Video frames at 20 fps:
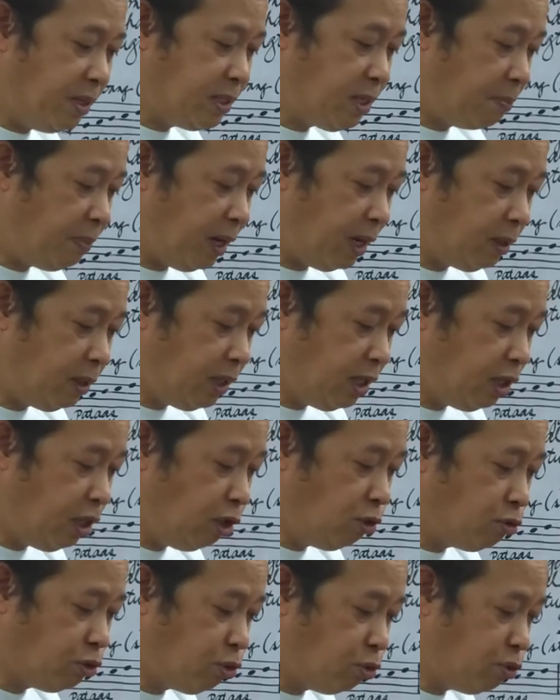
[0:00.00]
Ibig sabihin,
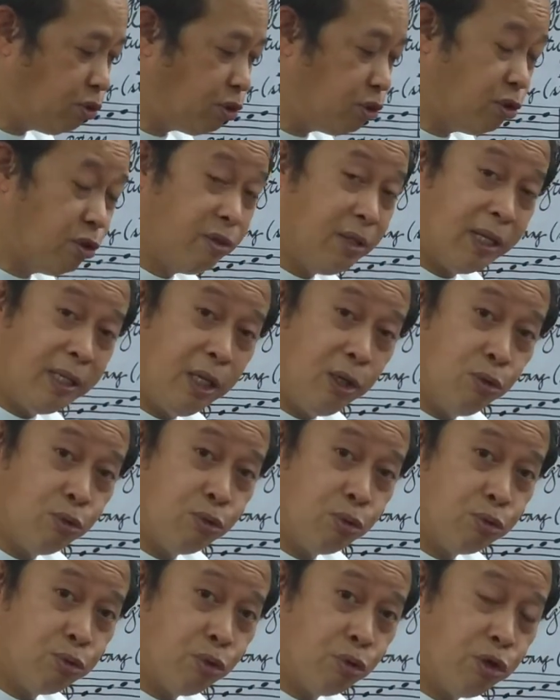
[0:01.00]
hindi ko sunod-sunod na
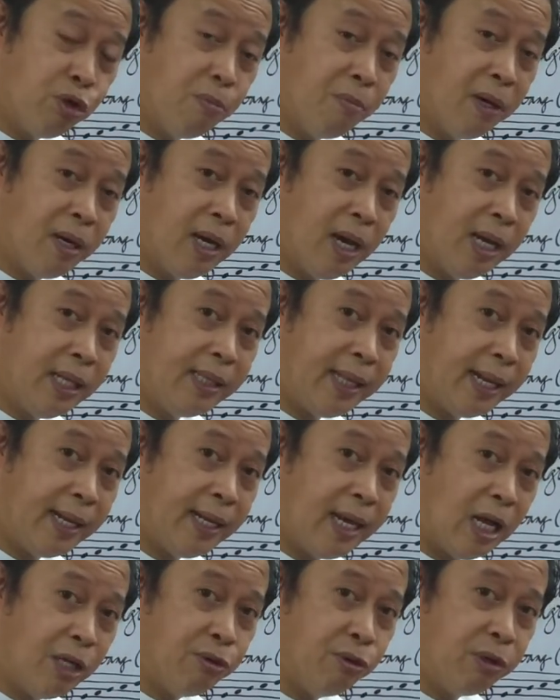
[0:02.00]
tinutugtog yung mga
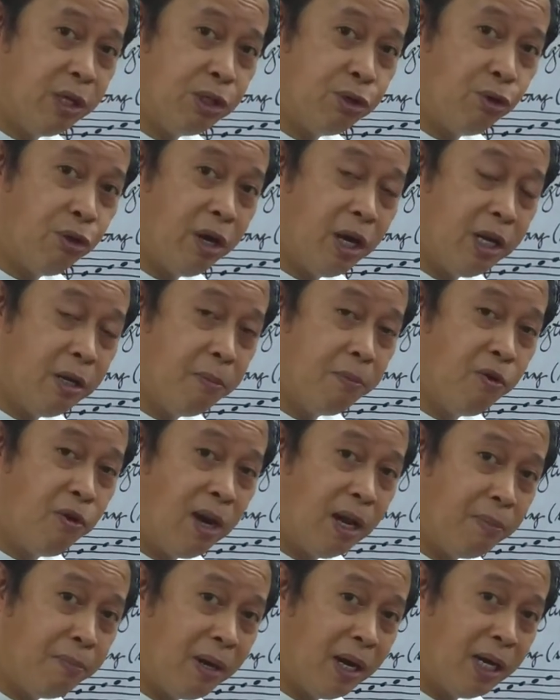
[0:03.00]
teklado rito, kaya may
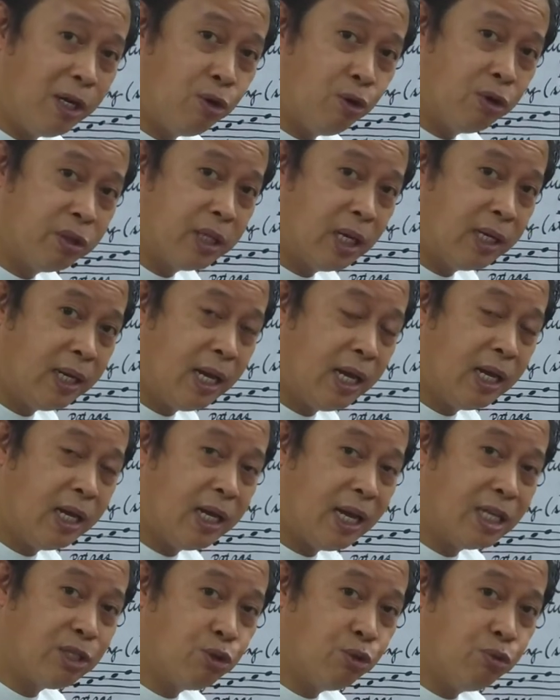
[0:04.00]
walang mga nota na
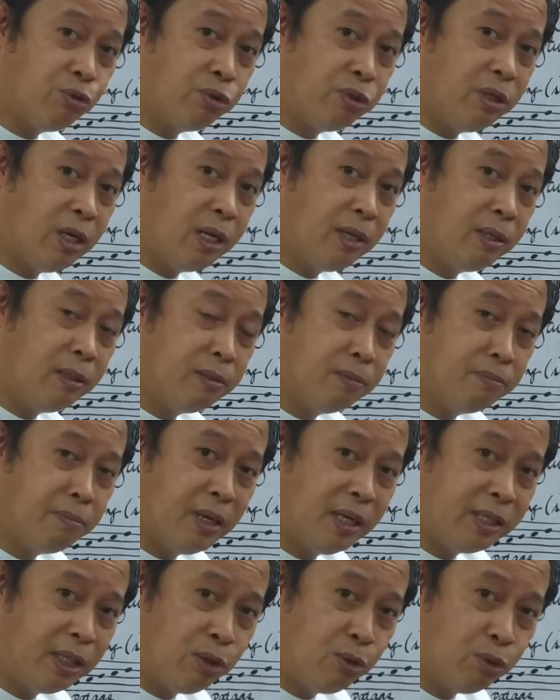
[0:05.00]
kasunod ng
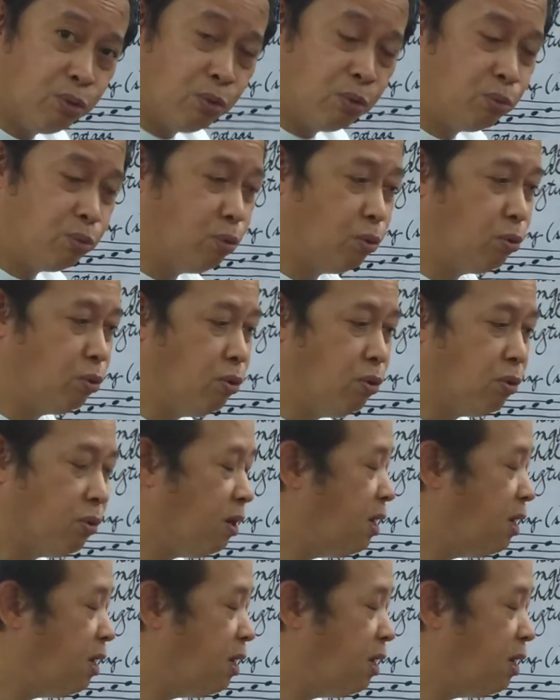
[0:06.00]
mga tinutugtog ko.